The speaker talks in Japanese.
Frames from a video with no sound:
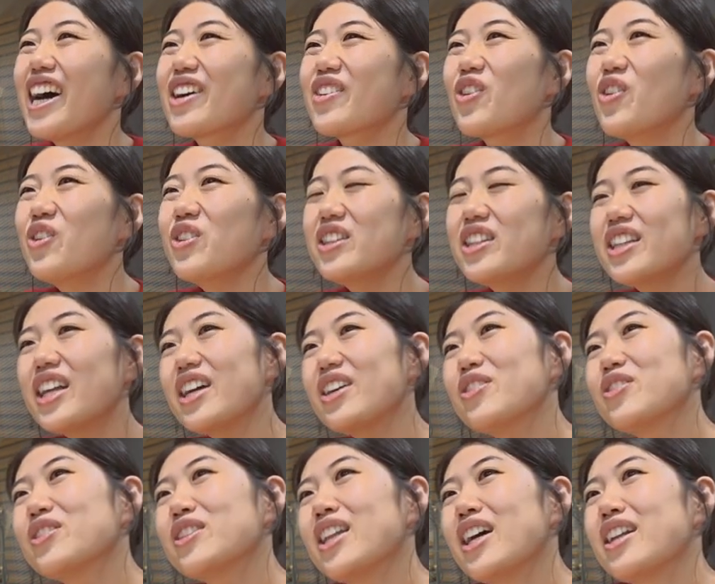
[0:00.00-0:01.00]
こんな
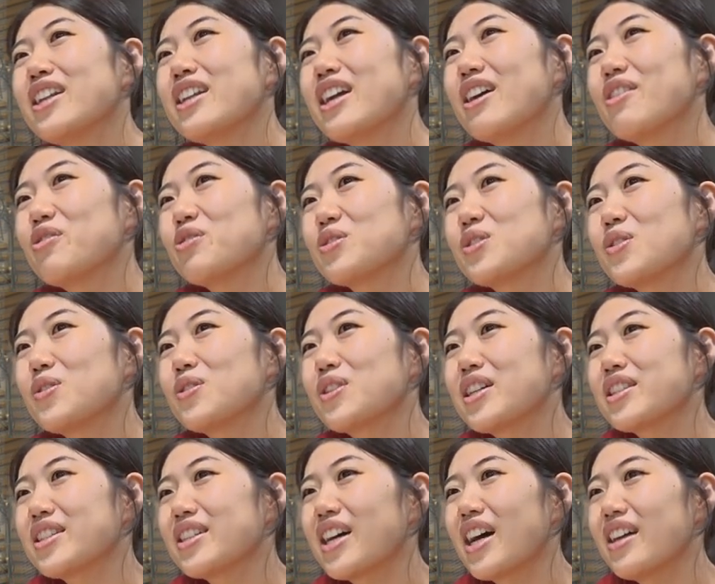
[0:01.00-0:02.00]
ゆったりなお正
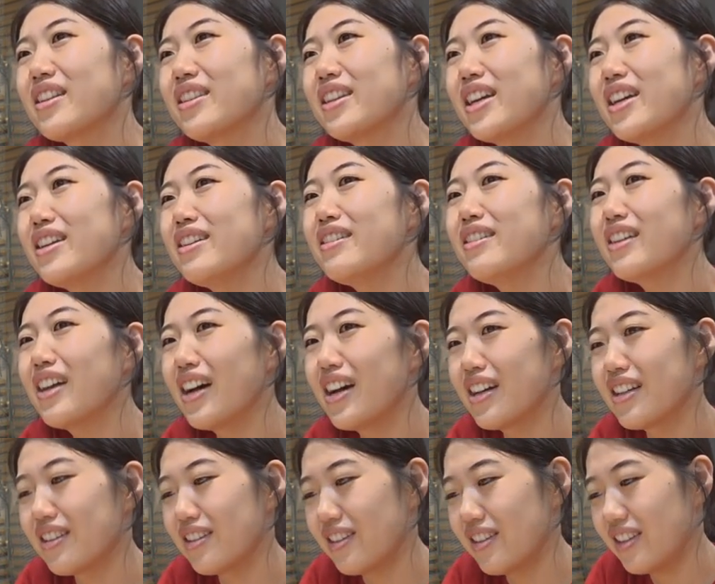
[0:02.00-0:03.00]
月があっていいん
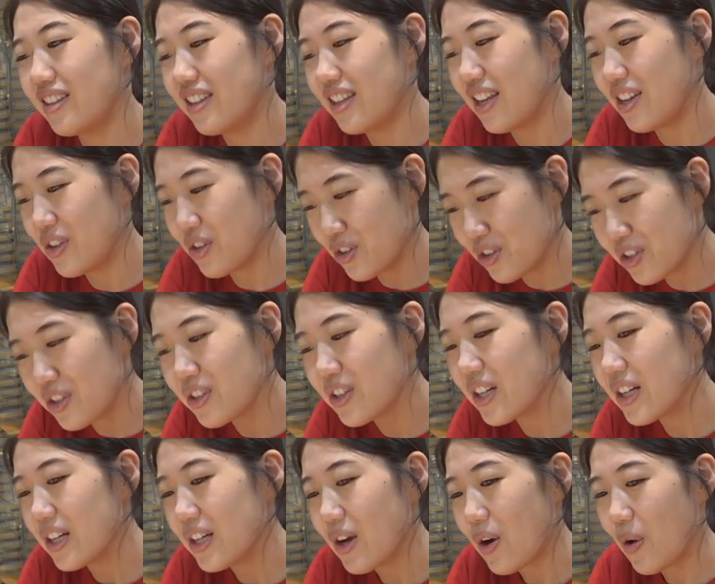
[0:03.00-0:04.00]
だっていう
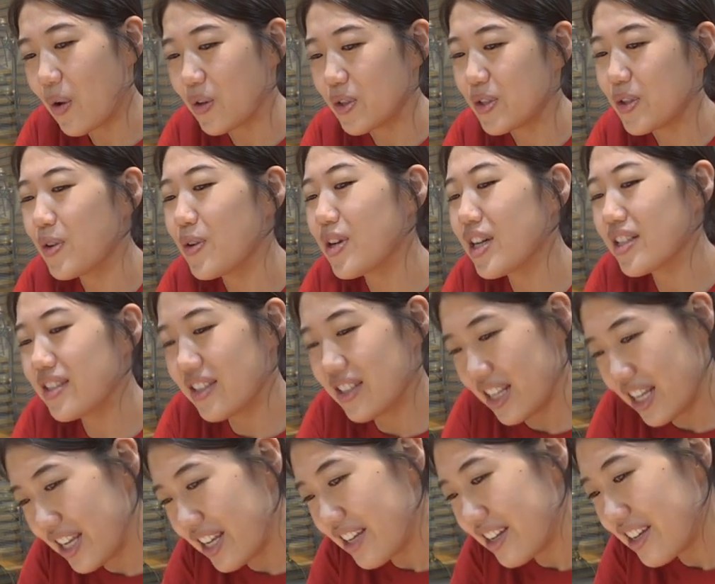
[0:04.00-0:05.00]
お正月
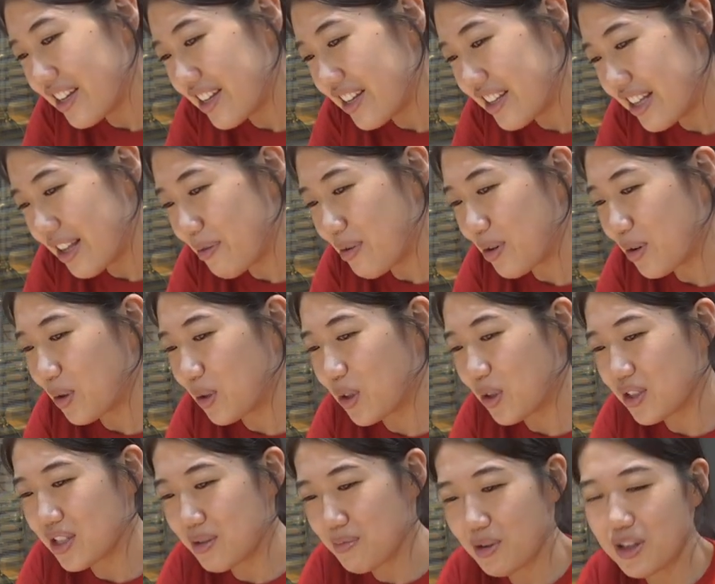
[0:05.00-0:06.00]
に多分今
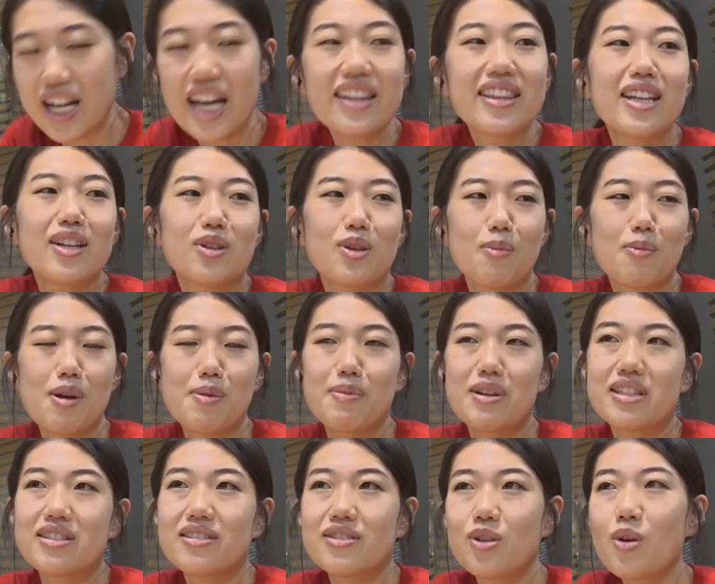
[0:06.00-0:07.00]
年もなってると思い
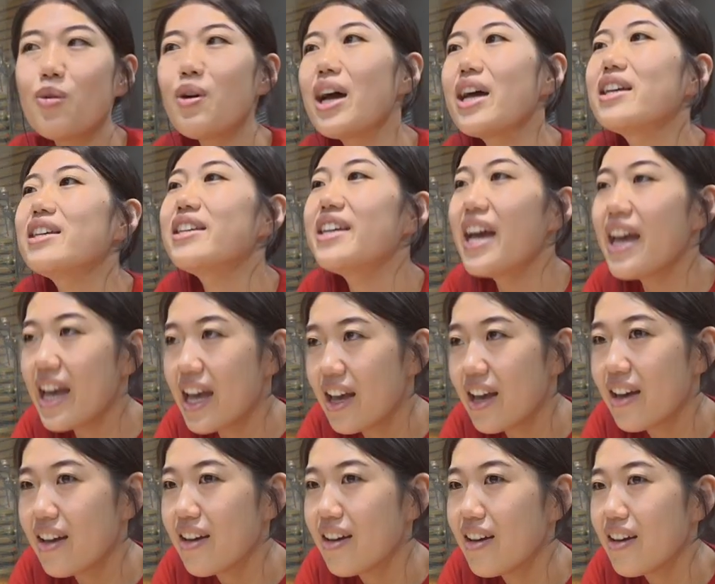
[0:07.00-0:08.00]
ます。とはいえ
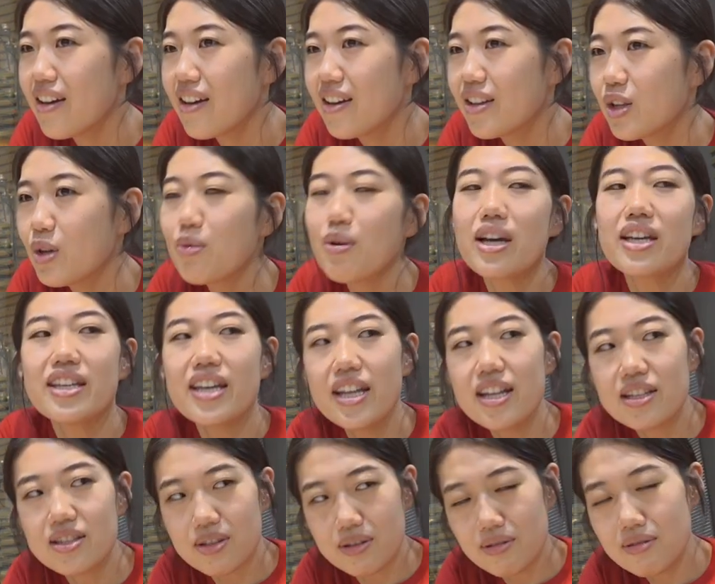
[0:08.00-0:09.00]
とはいえ
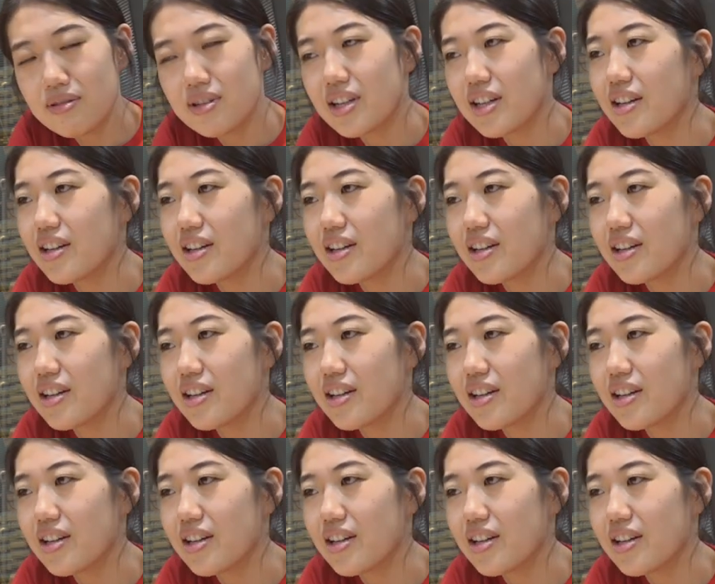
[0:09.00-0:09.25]
ですよ